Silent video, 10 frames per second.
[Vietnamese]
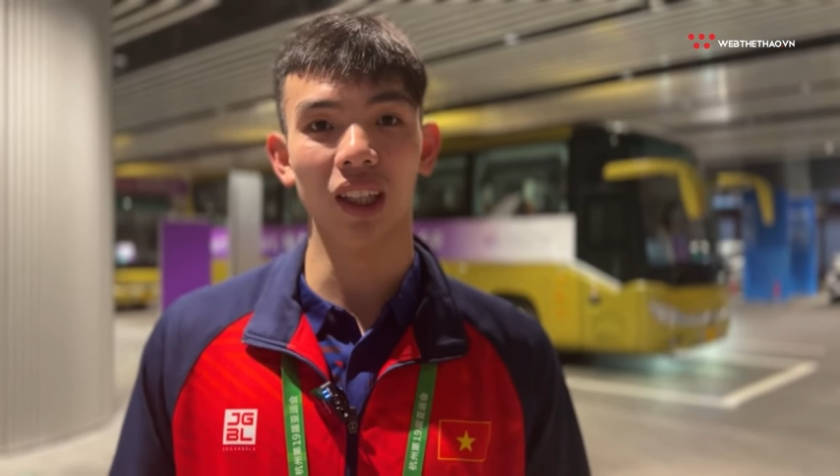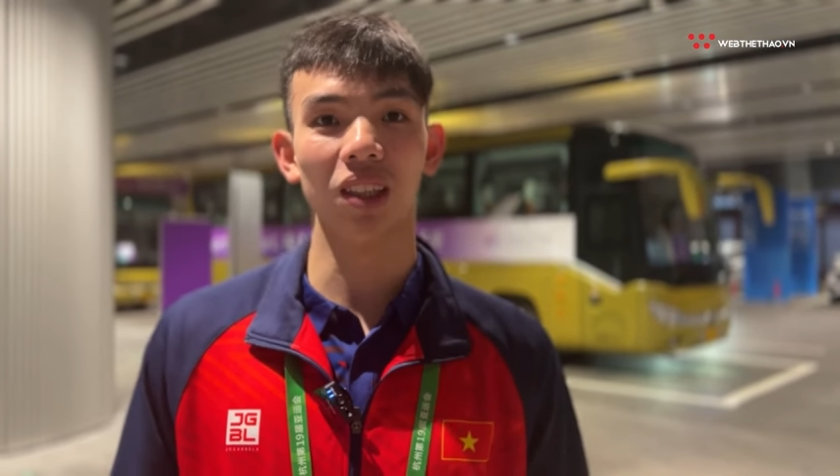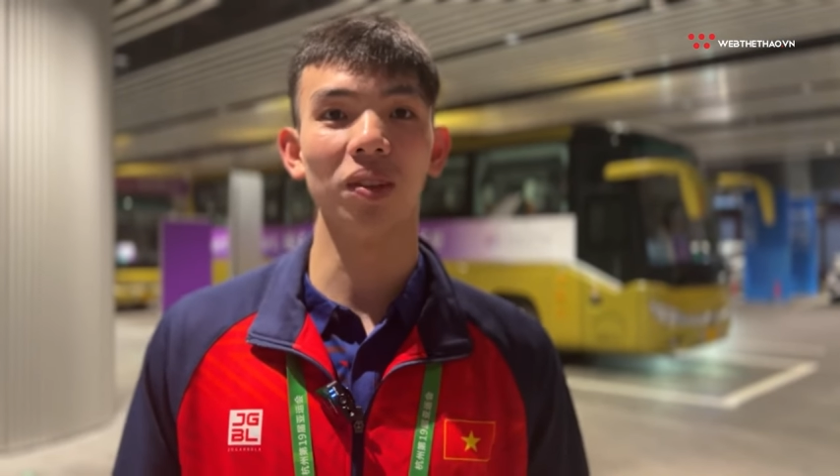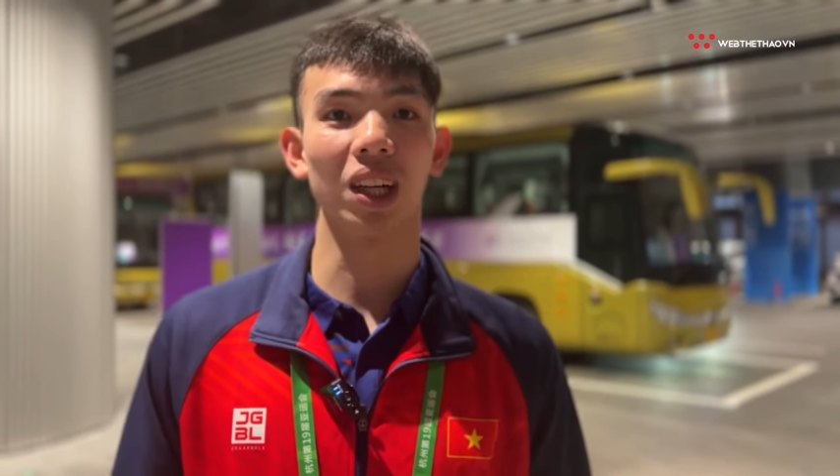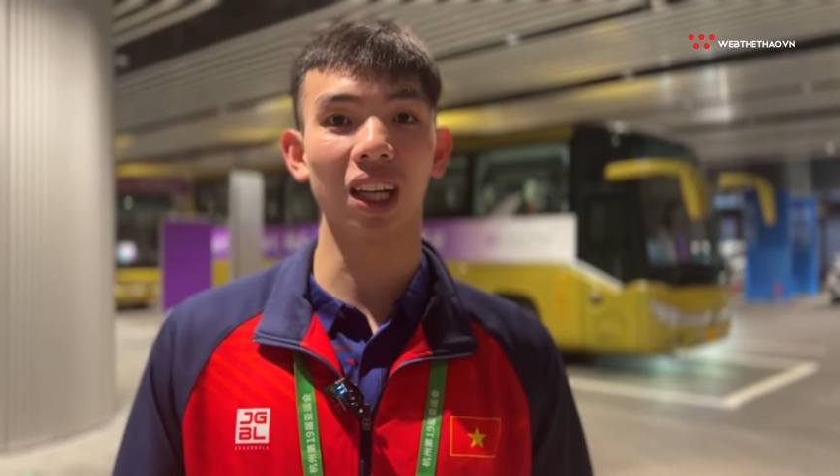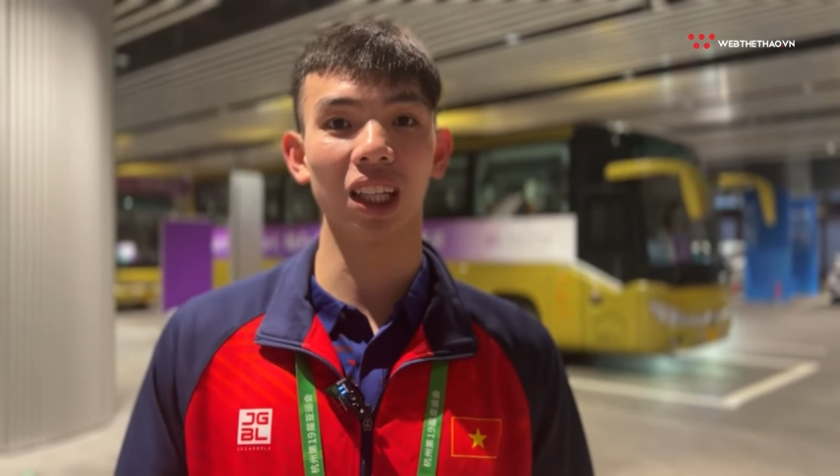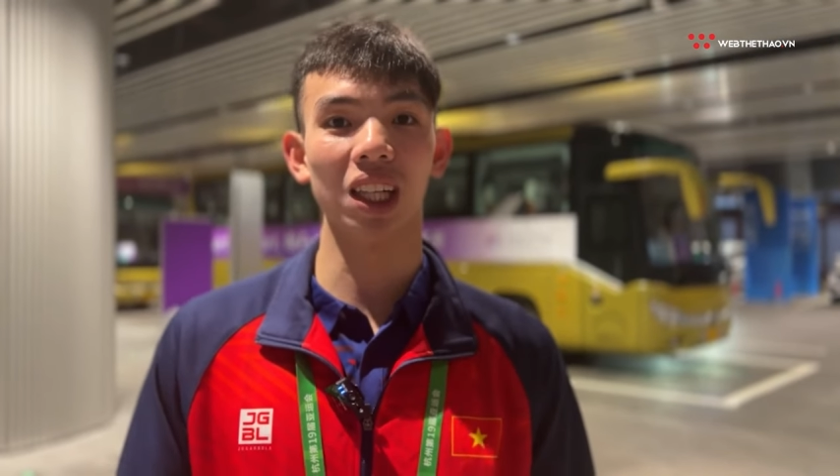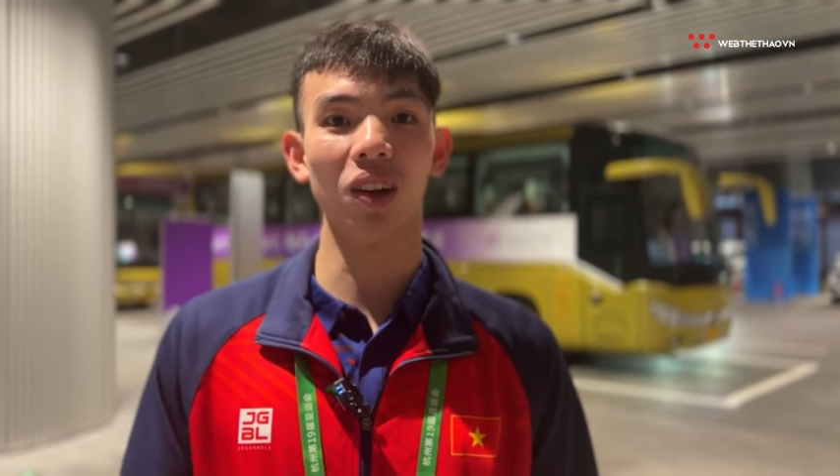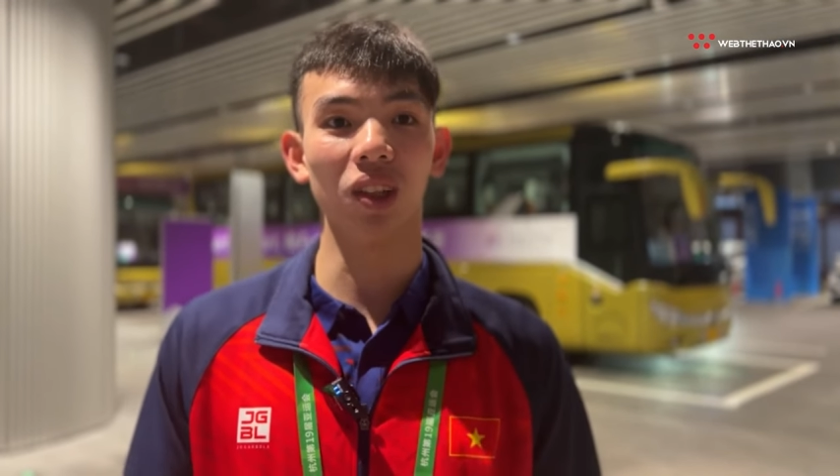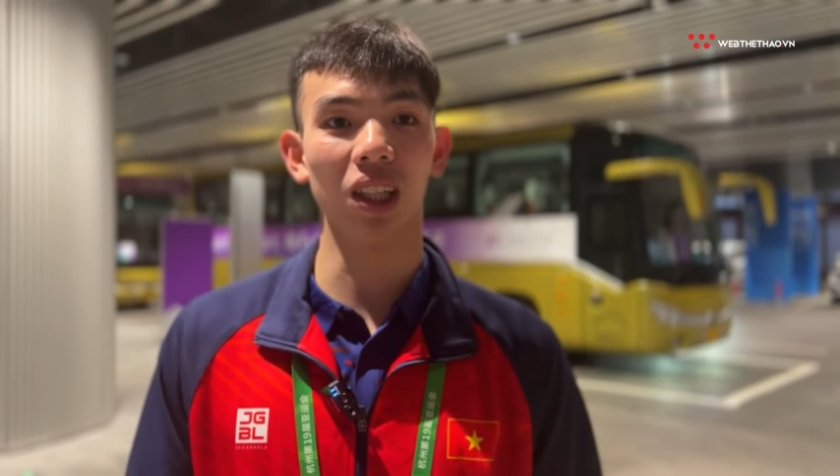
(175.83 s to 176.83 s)
nhưng mà ra thi
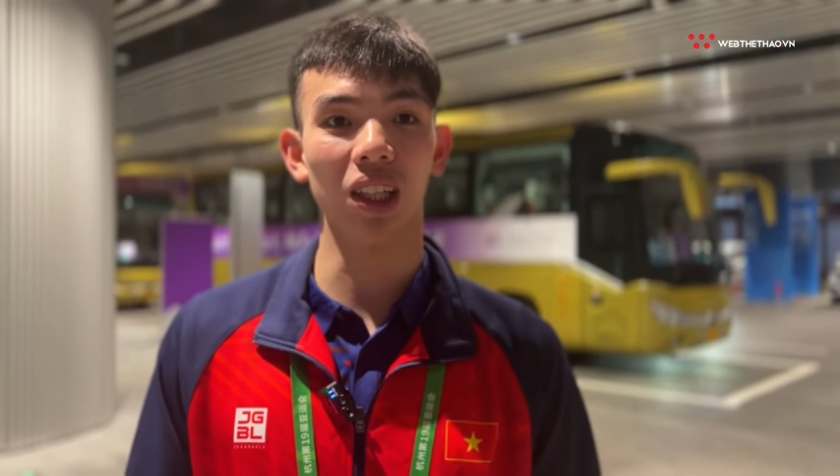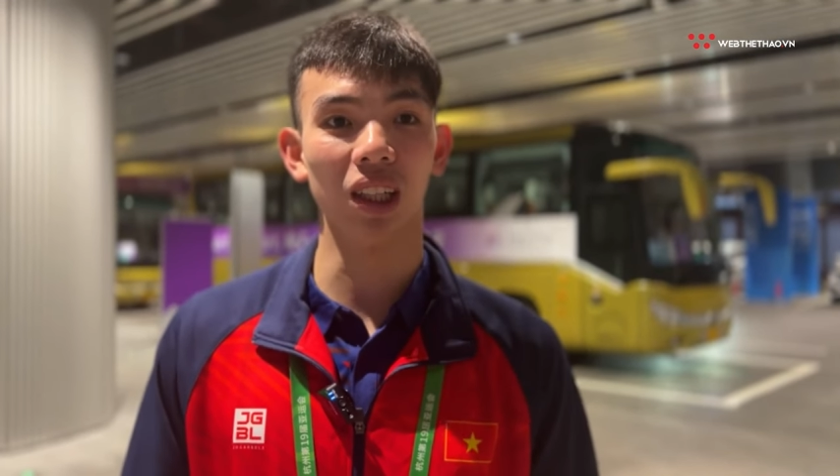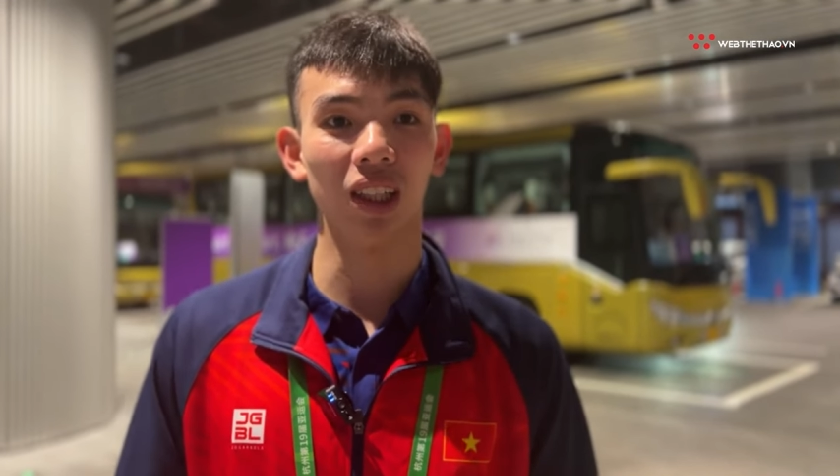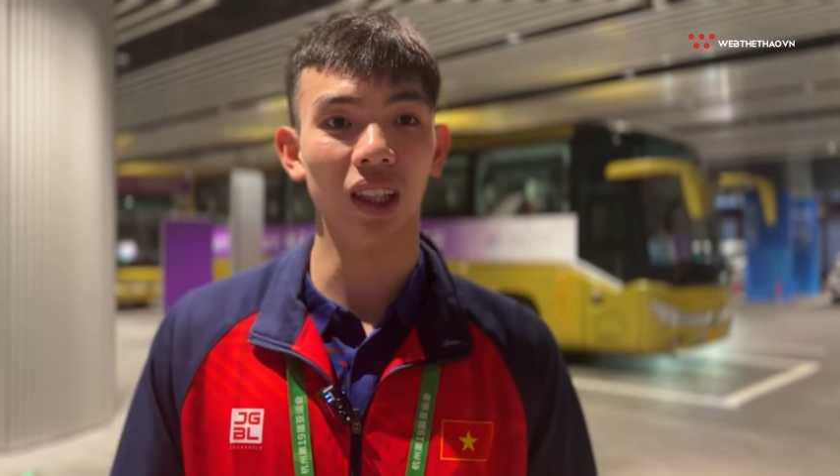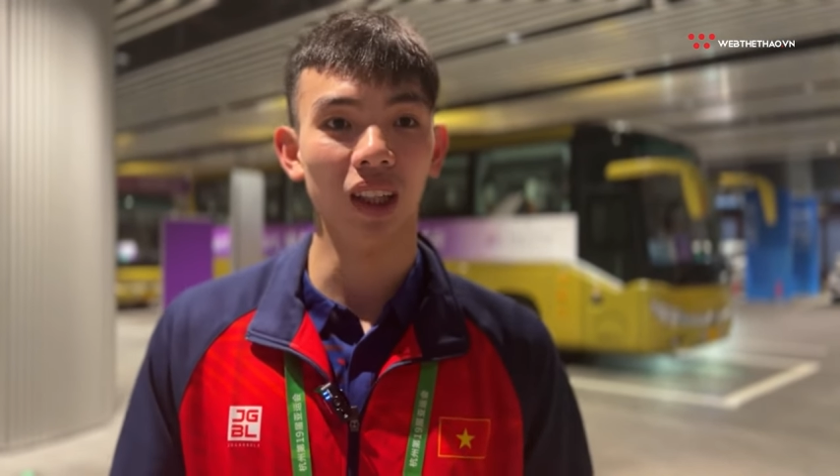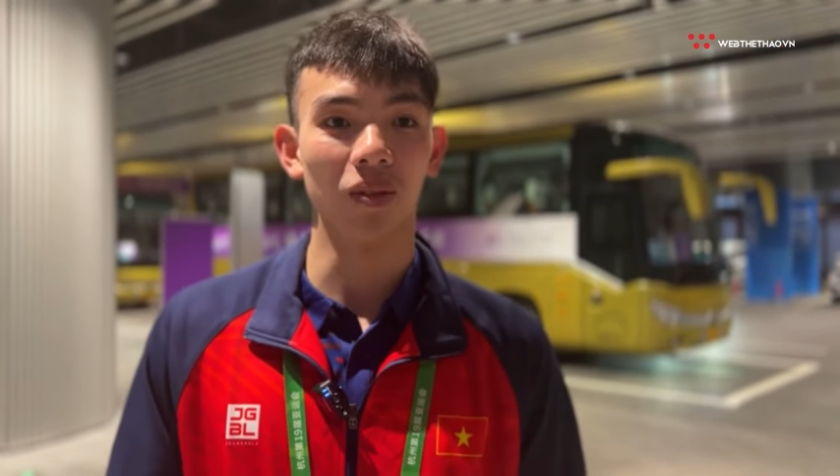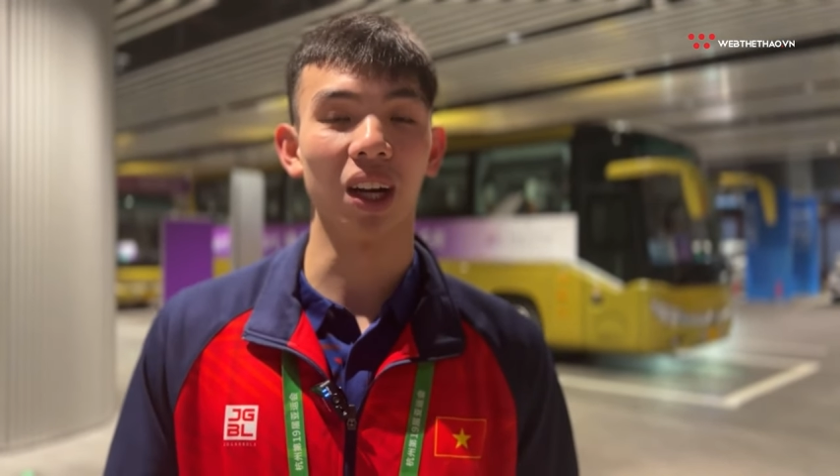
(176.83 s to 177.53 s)
đấu thì và